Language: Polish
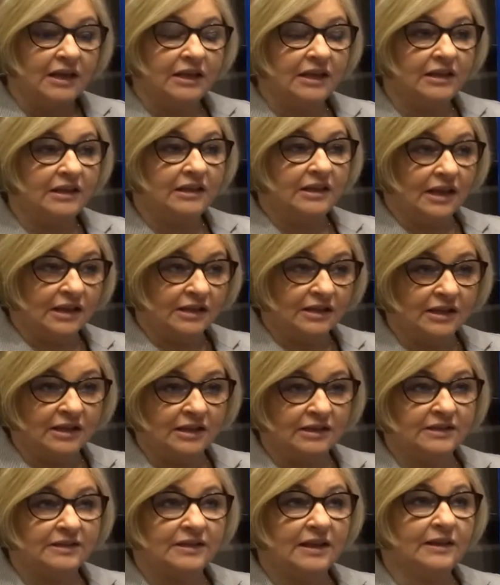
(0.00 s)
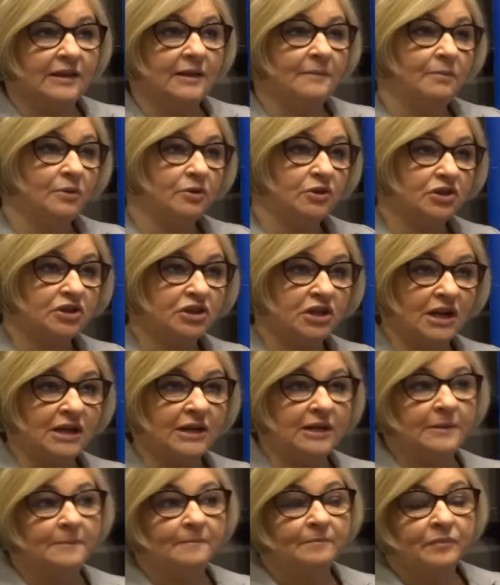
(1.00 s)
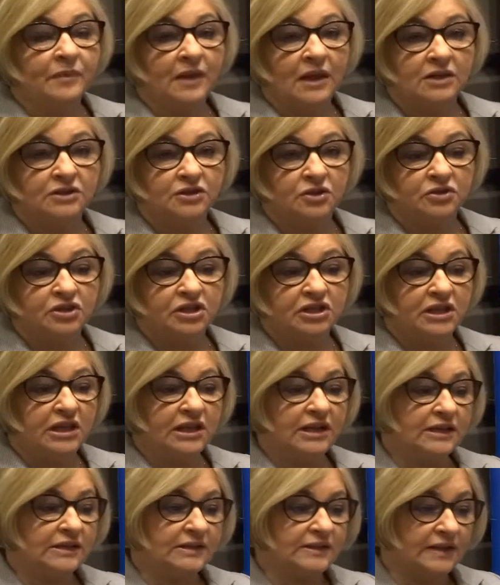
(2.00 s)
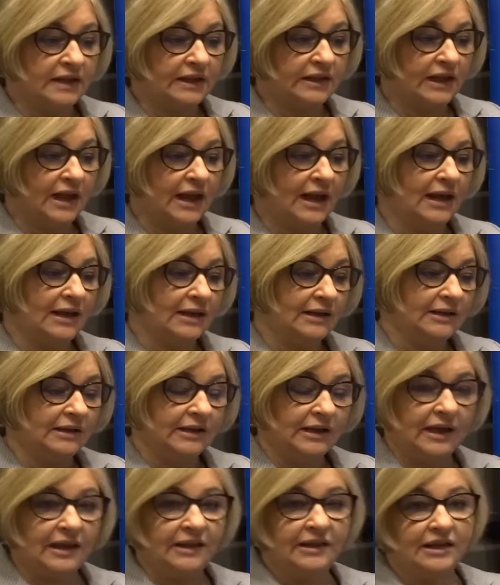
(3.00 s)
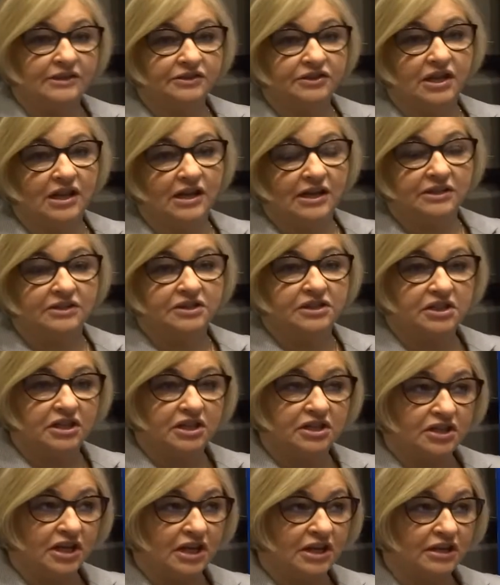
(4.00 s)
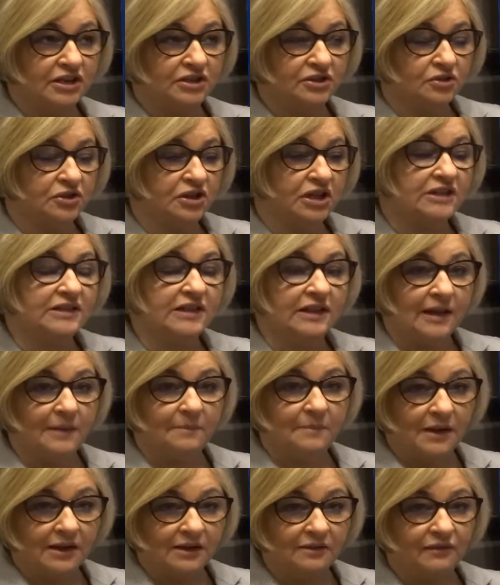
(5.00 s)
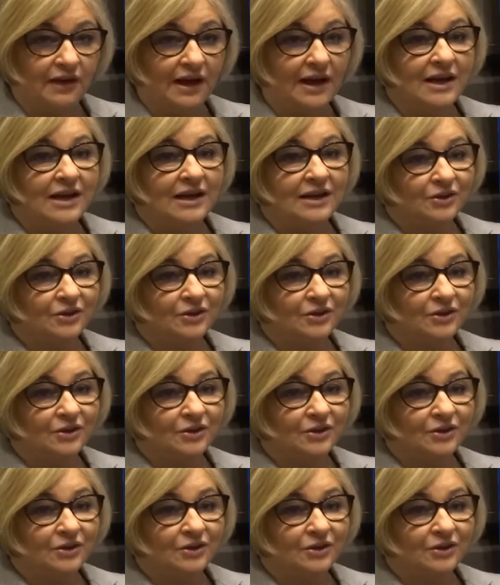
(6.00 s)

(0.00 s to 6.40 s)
inne e, ceny, bo jeżeli rośnie cena e, energii elektrycznej, jeżeli rośnie cena paliwa,